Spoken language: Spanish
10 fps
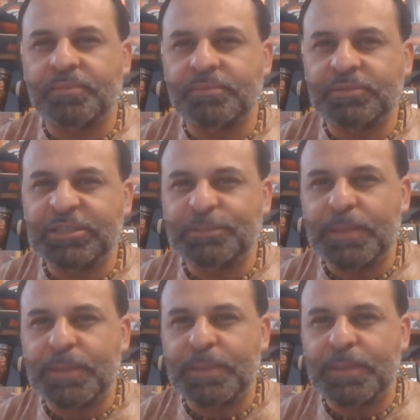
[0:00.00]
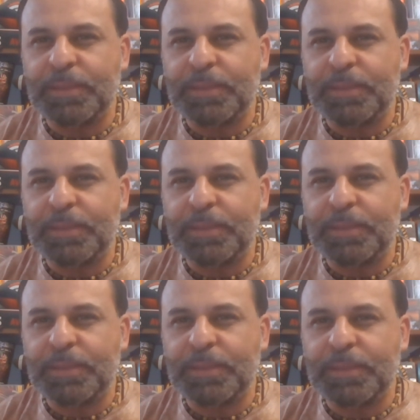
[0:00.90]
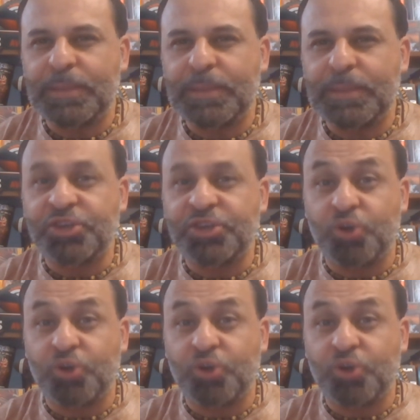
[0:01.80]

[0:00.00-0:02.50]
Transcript: un espejo en lo personal